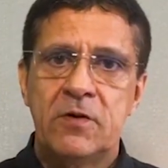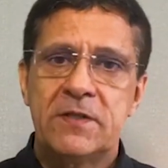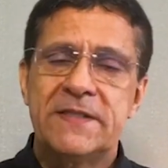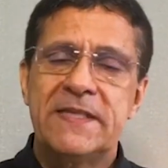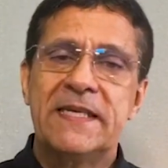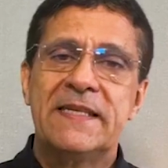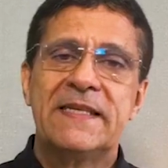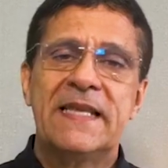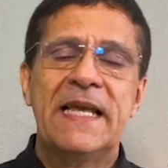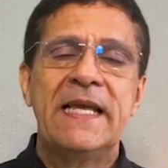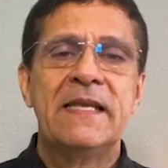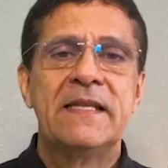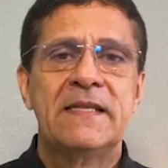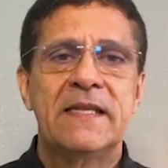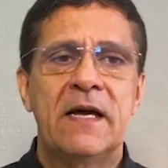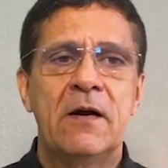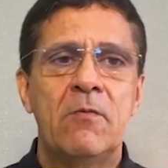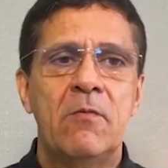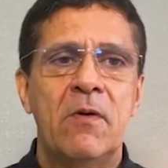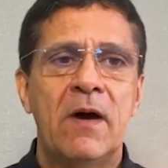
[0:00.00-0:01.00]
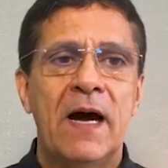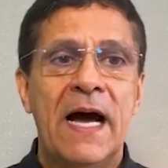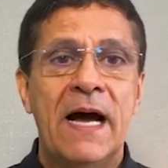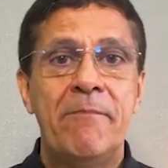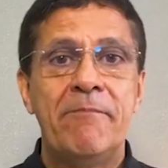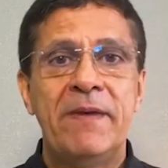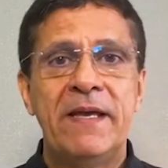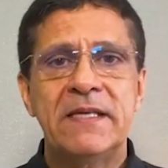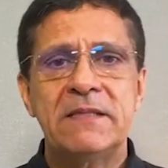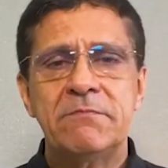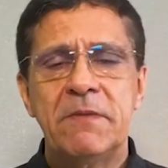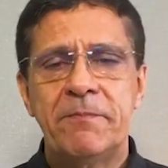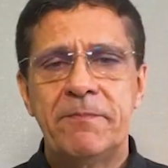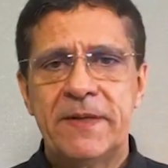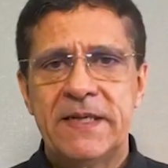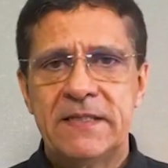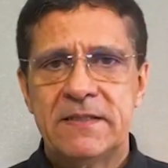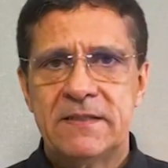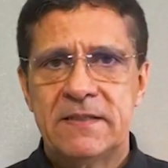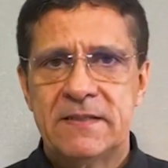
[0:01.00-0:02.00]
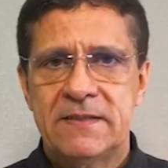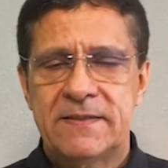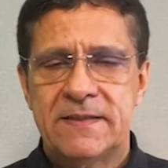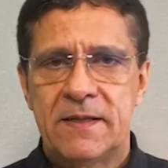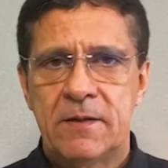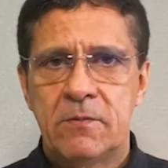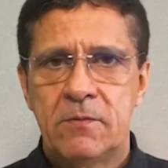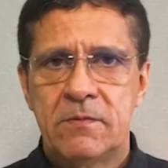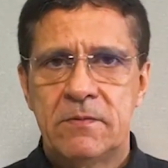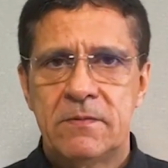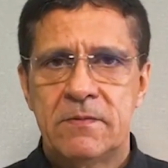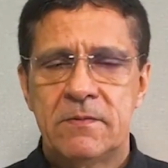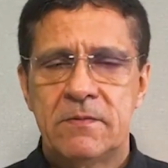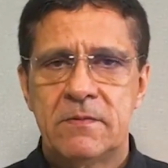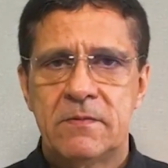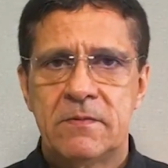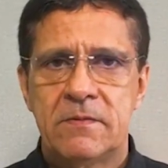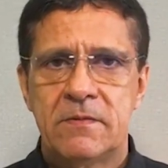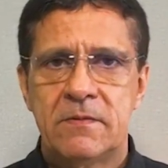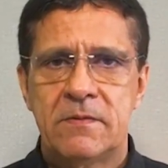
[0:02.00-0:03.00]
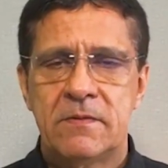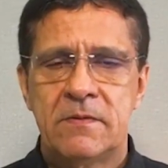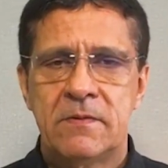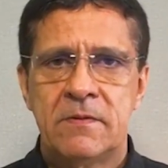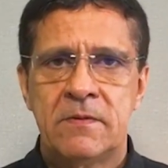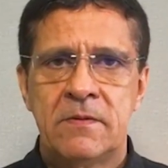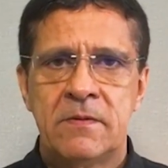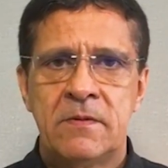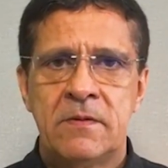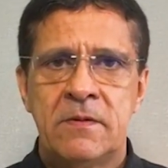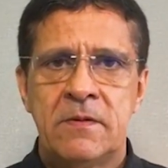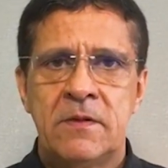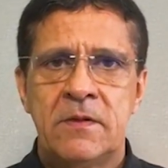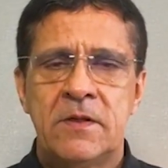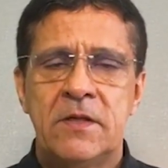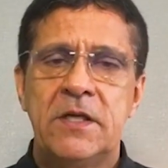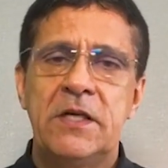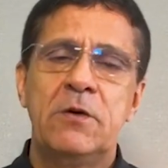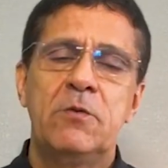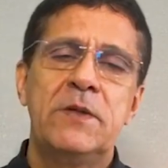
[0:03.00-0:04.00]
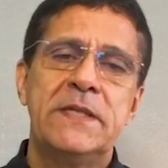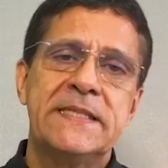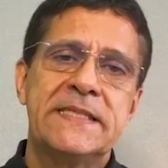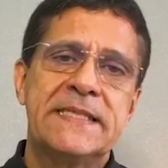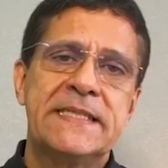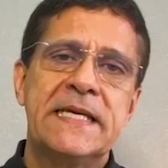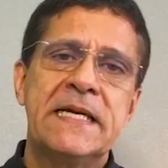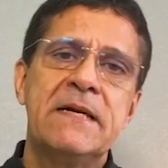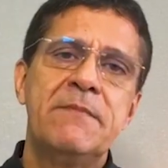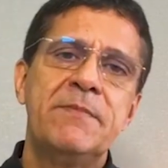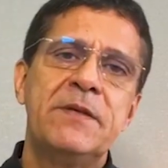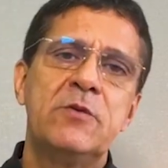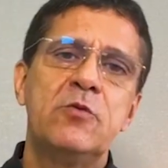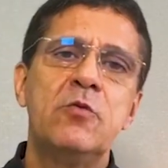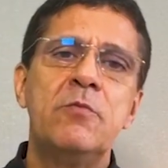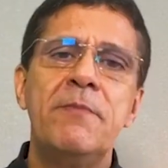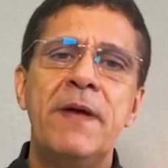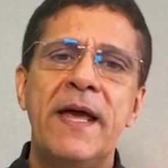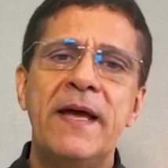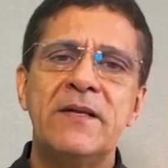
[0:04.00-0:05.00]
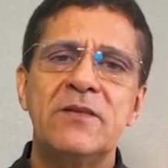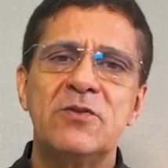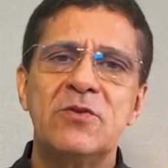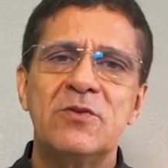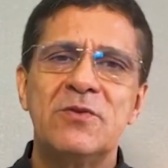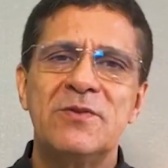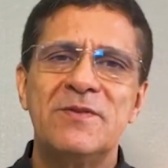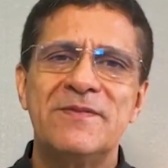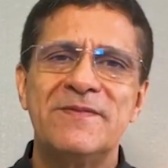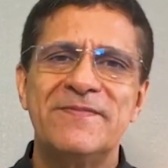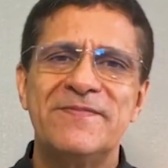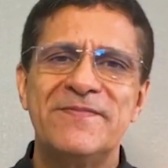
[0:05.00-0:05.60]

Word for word: Você tem então a mesma precisão que o exame do médico